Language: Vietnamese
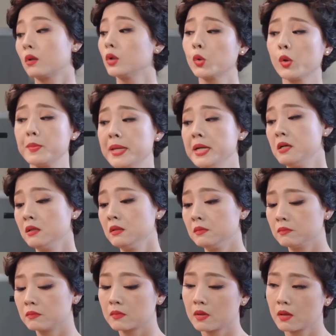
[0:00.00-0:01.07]
thôi tùy mấy đứa
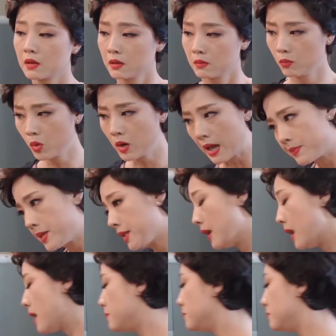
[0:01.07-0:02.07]
muốn làm gì thì